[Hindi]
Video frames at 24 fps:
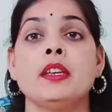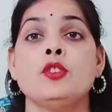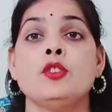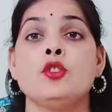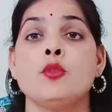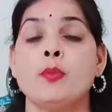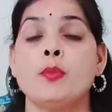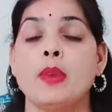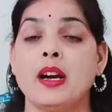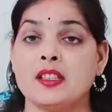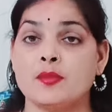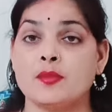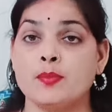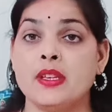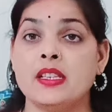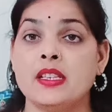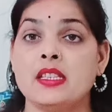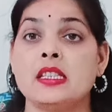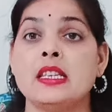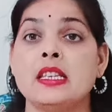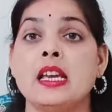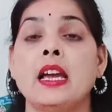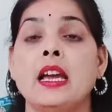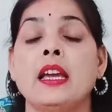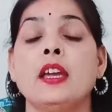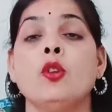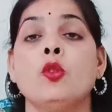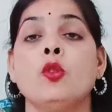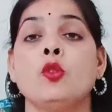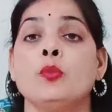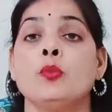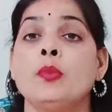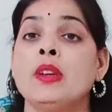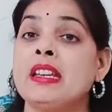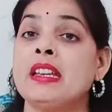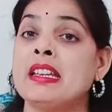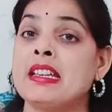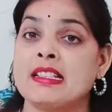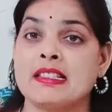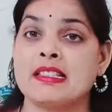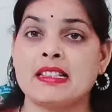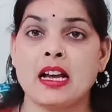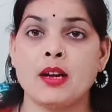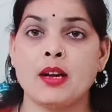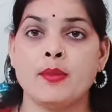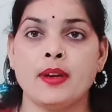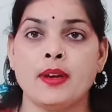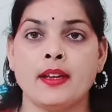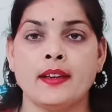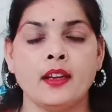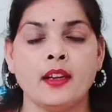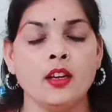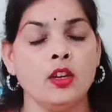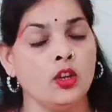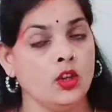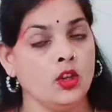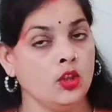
जो मांसपेशियां हैं उनमें खिंचाव आना